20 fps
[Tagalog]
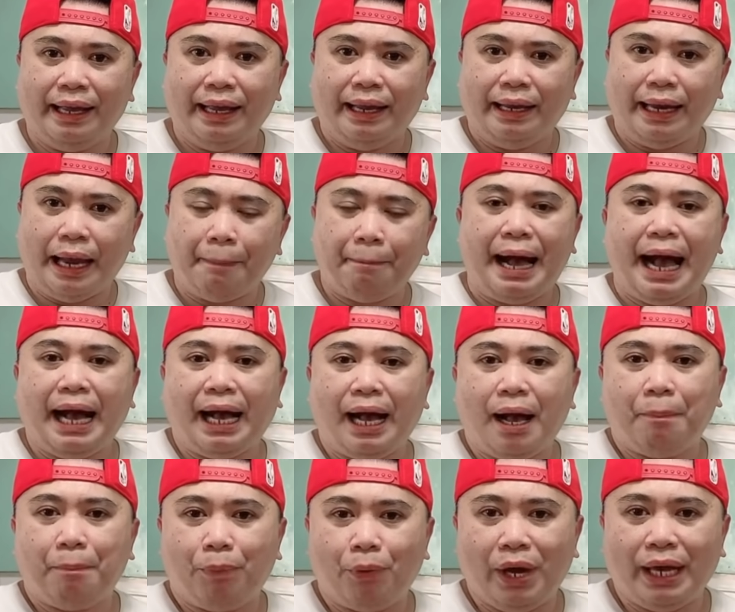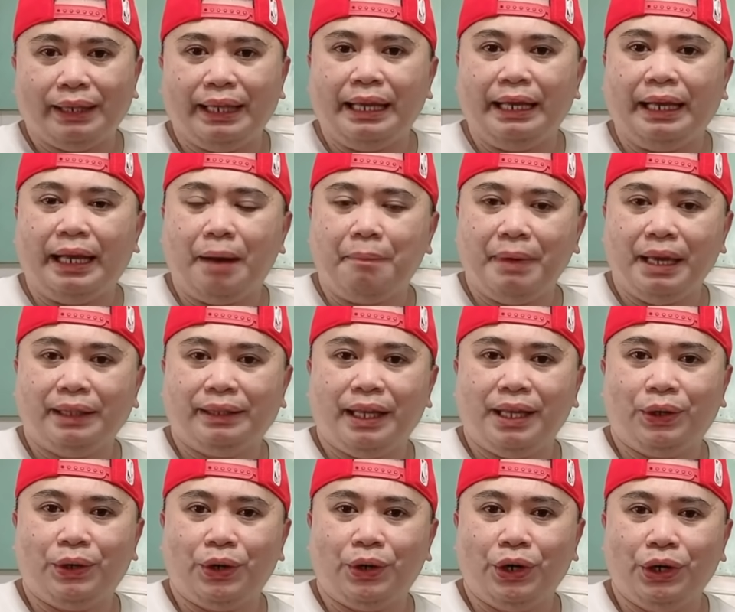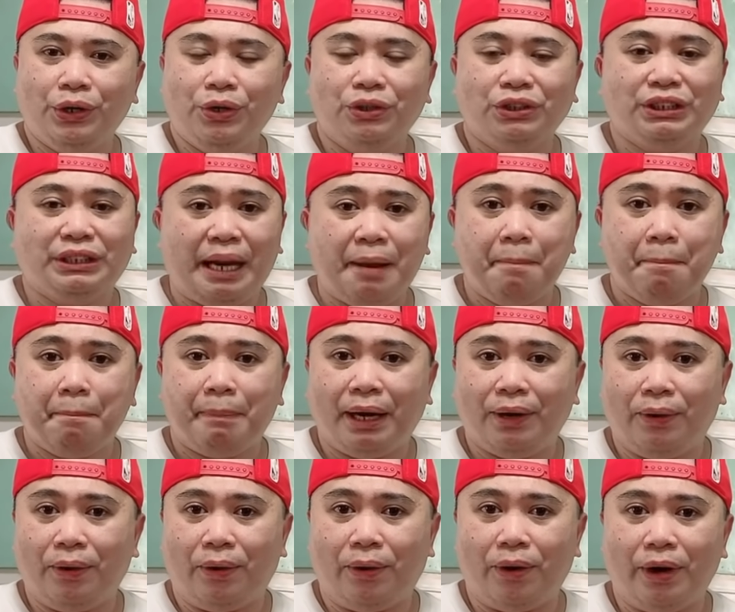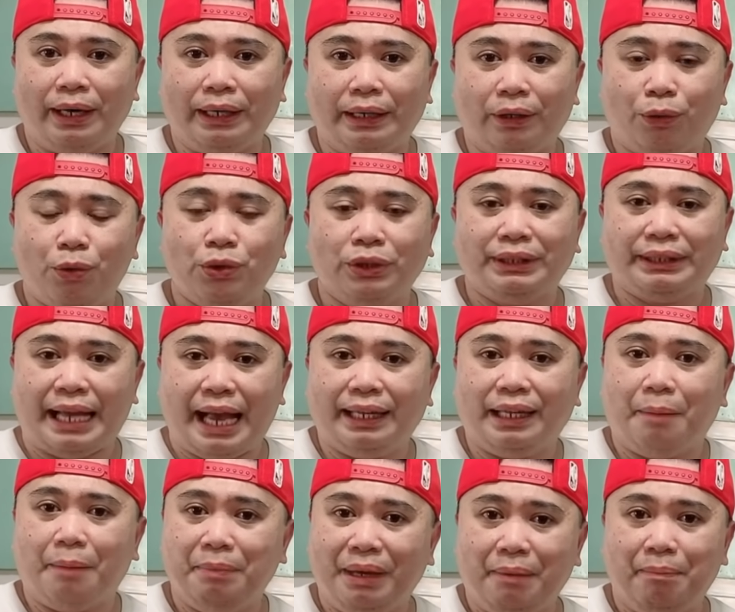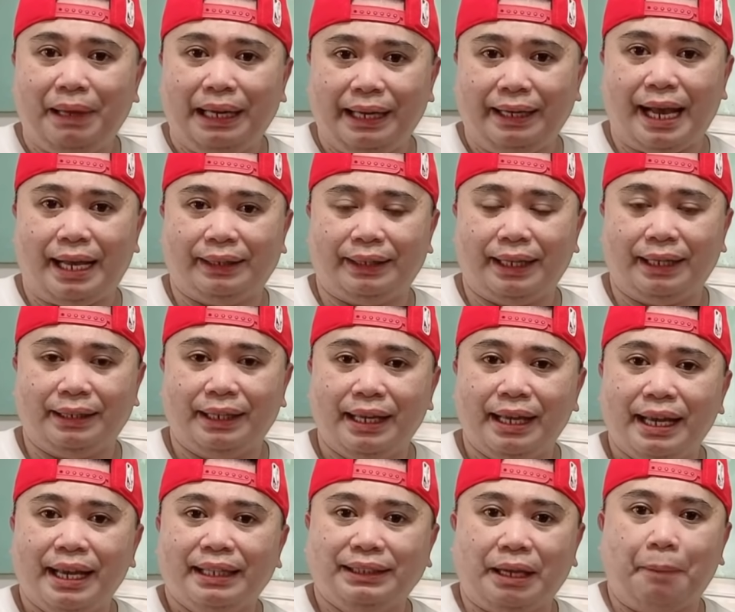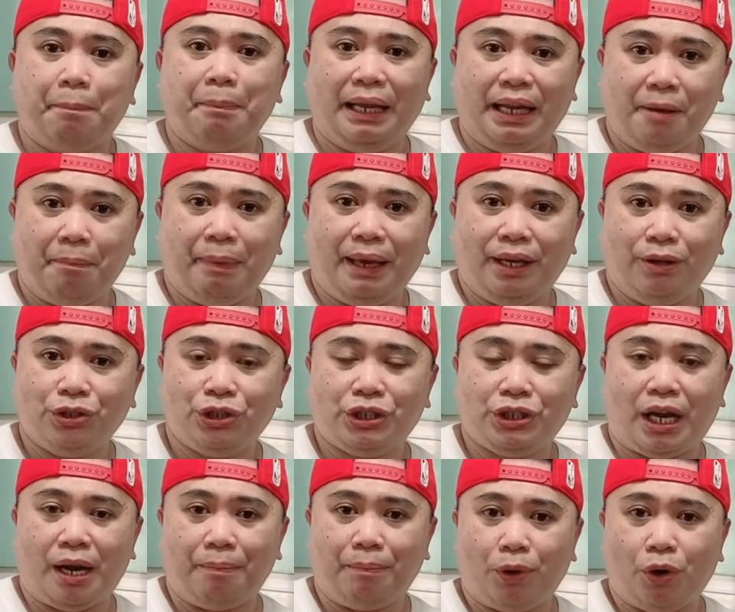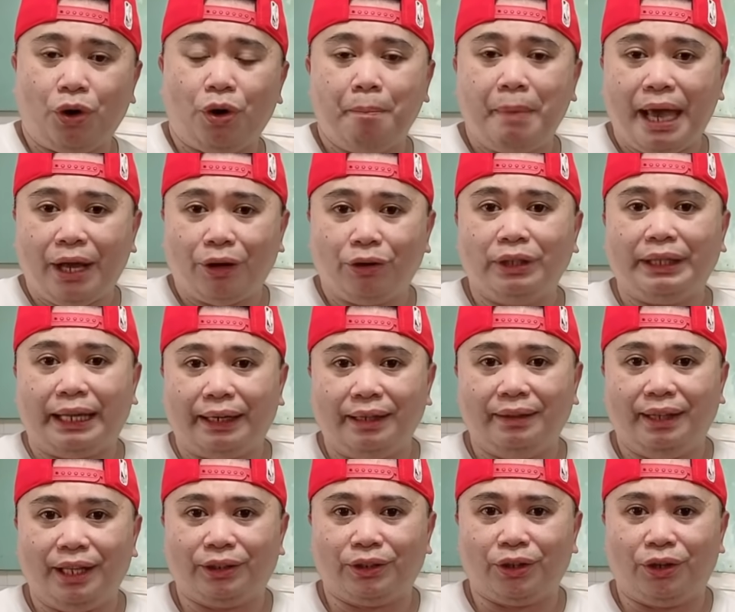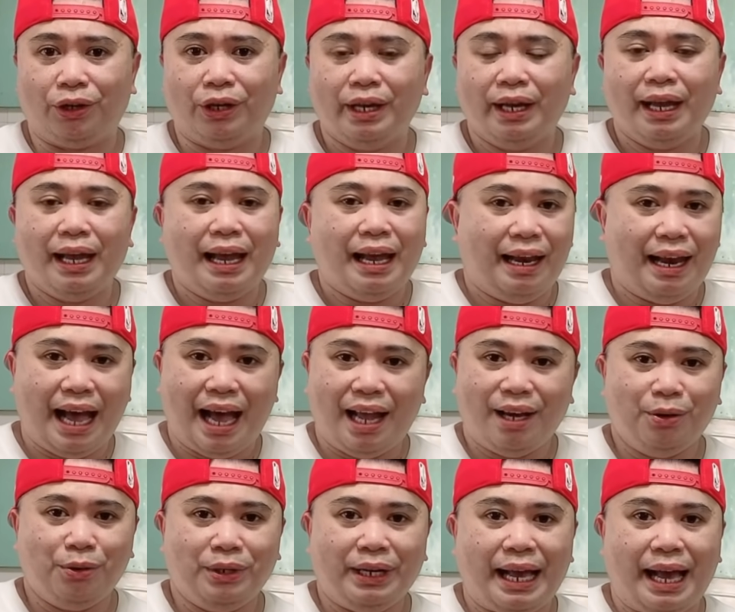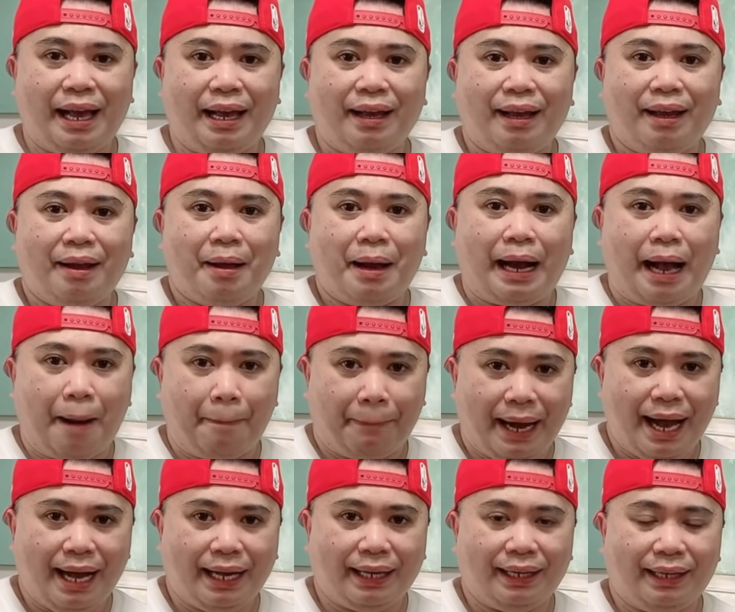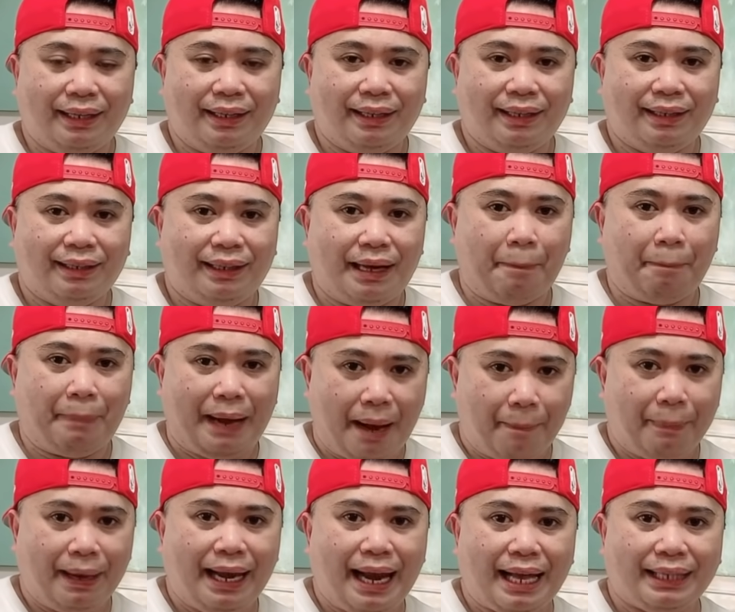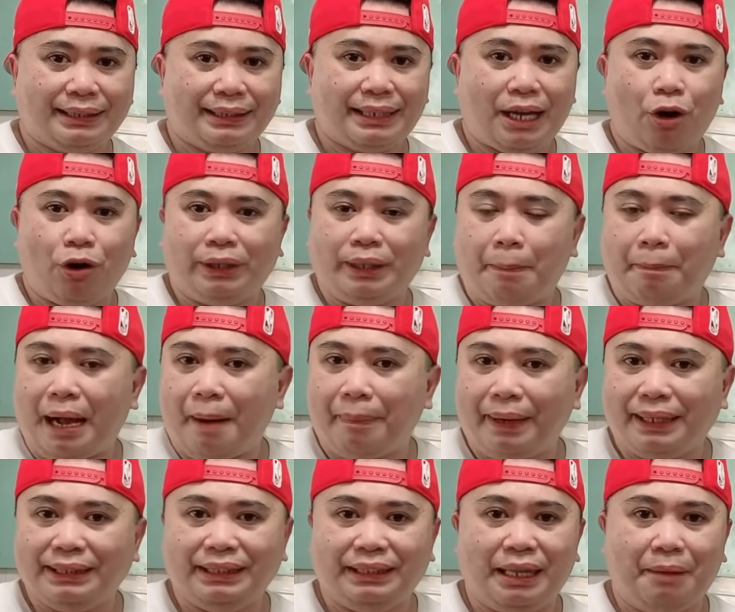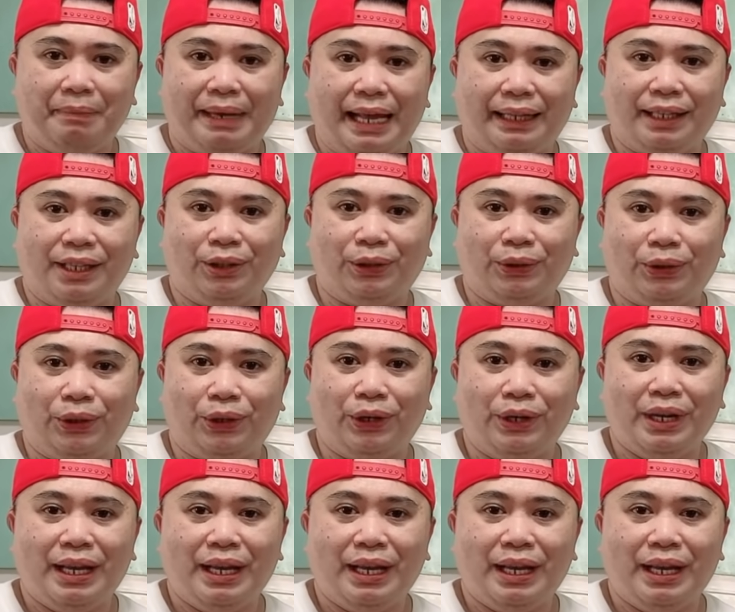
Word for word: na baka pwedeng gamitin ko yung simbagoong kung saan nabibili natin sa Filipino shop o meron na rin dito. Lalo na kapag napapalasa o napapa-steam natin to,